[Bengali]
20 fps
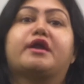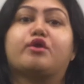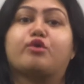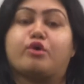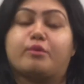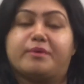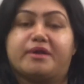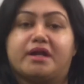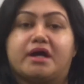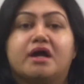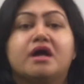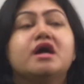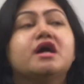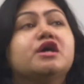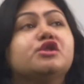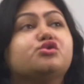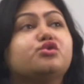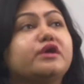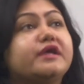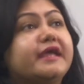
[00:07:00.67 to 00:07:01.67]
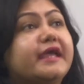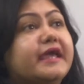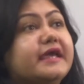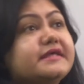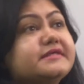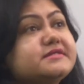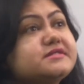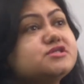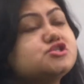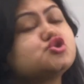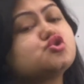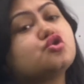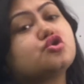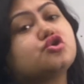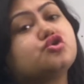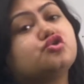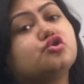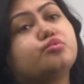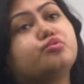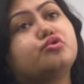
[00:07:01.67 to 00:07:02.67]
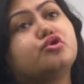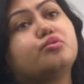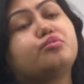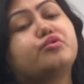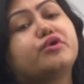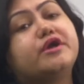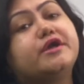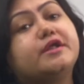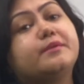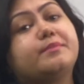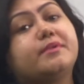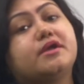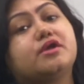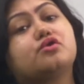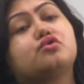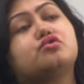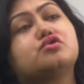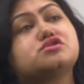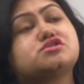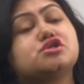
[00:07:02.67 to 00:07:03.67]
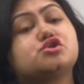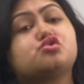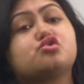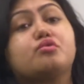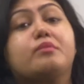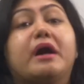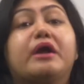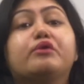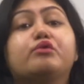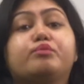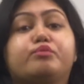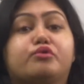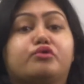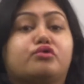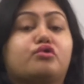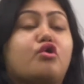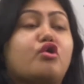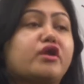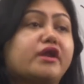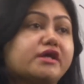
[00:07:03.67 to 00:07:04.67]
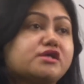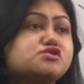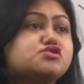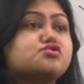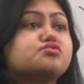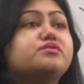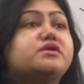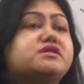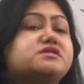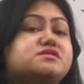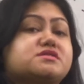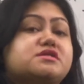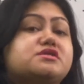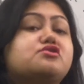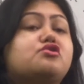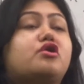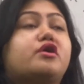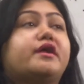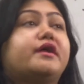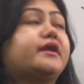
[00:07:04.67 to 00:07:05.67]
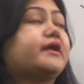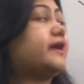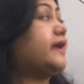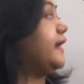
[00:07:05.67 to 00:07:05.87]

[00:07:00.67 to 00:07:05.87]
আর হবে না তো এই জিনিসগুলো কিন্তু পুরোপুরি ডিপেন্ড করছে তোমার উপর অনেক স্টুডেন্টস কি করে না